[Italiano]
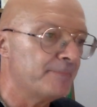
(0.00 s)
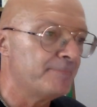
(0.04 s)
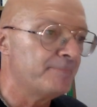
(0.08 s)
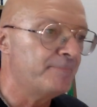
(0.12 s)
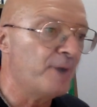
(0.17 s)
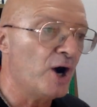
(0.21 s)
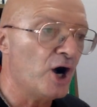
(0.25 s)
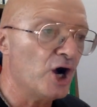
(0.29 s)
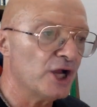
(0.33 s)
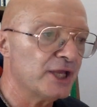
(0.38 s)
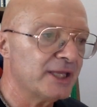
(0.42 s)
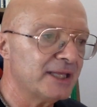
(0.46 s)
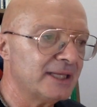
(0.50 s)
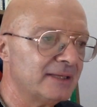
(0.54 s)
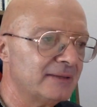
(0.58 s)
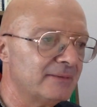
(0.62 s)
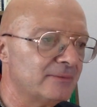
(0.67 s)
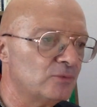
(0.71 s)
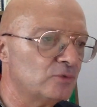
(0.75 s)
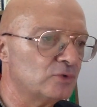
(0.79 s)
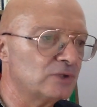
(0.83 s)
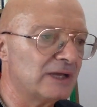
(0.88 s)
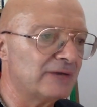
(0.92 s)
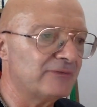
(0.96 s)
Poi,
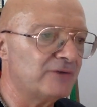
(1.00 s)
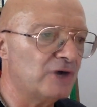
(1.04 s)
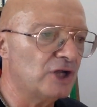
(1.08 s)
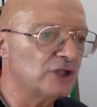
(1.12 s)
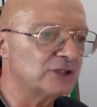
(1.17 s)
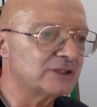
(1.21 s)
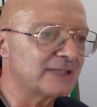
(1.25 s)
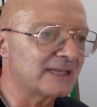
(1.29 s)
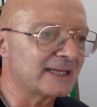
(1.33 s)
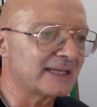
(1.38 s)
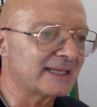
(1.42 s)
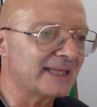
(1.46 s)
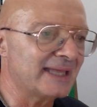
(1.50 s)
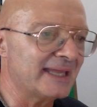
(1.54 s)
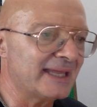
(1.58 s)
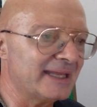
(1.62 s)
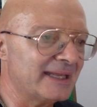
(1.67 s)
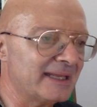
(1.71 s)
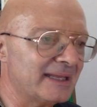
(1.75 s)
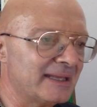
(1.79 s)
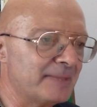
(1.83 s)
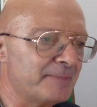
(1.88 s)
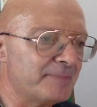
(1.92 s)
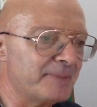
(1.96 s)
una volta
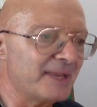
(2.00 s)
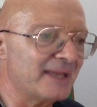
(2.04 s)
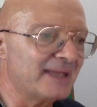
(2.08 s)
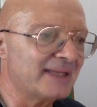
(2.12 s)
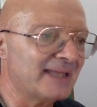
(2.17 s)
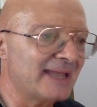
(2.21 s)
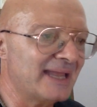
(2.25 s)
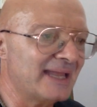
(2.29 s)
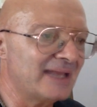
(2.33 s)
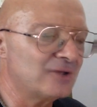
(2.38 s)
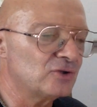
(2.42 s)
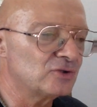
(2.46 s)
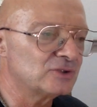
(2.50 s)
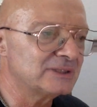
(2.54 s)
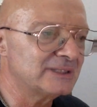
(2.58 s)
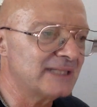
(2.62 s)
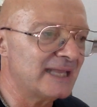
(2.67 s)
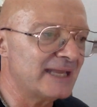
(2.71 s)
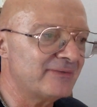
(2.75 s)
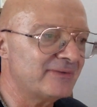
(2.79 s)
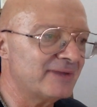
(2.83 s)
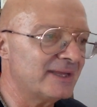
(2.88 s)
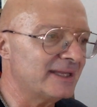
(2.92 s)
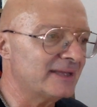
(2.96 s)
che, eh, perché non
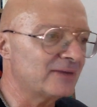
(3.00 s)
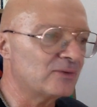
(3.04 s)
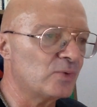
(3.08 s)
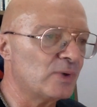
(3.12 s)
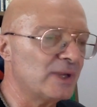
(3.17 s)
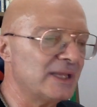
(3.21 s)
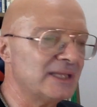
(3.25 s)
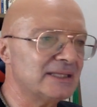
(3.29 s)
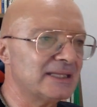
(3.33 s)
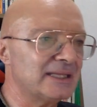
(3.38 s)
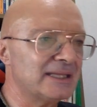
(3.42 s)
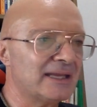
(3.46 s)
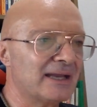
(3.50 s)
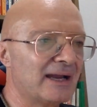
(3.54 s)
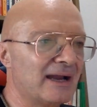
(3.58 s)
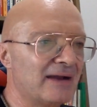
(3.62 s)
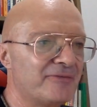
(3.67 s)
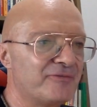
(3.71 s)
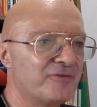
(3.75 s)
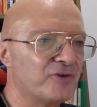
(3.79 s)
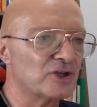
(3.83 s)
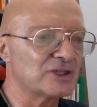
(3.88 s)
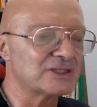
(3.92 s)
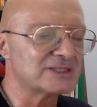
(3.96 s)
deve, quindi
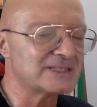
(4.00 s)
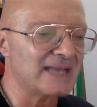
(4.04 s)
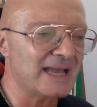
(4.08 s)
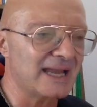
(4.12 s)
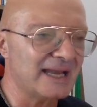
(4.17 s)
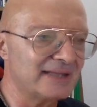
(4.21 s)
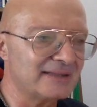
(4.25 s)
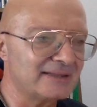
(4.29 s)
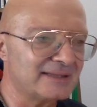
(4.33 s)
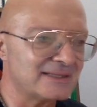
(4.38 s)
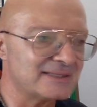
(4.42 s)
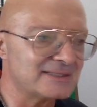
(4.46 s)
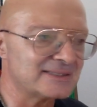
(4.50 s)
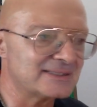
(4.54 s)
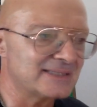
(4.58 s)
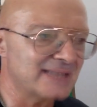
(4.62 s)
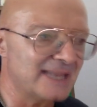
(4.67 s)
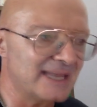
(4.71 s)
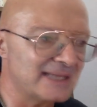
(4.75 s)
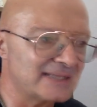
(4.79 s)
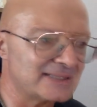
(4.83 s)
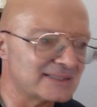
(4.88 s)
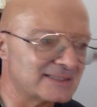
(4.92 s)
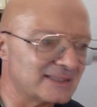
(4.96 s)
rafforzare te
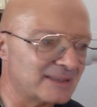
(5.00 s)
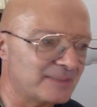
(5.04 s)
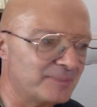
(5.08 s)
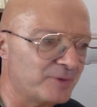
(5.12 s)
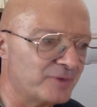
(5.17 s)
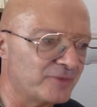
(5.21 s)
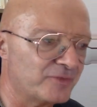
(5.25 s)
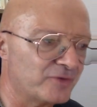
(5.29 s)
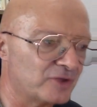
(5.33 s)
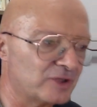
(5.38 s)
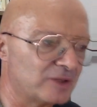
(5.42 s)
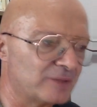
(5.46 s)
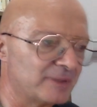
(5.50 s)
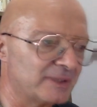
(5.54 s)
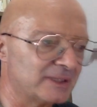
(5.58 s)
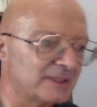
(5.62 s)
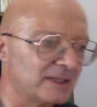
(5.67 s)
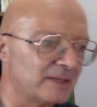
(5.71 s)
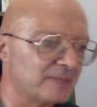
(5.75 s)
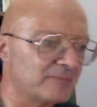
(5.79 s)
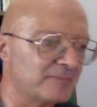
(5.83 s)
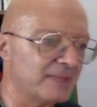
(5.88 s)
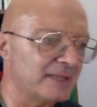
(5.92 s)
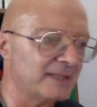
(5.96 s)
stessa, poi
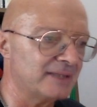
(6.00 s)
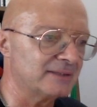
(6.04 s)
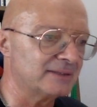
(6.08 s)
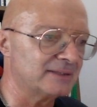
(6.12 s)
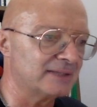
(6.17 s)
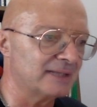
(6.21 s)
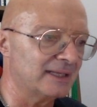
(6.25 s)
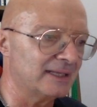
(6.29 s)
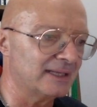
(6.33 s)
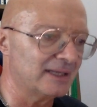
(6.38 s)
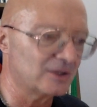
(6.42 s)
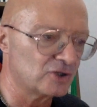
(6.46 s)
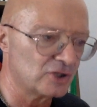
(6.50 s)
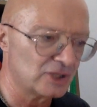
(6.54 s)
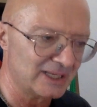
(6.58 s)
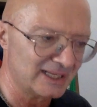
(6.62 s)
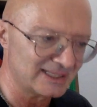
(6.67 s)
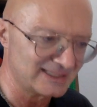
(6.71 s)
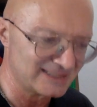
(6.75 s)
fondamentalmente, la, la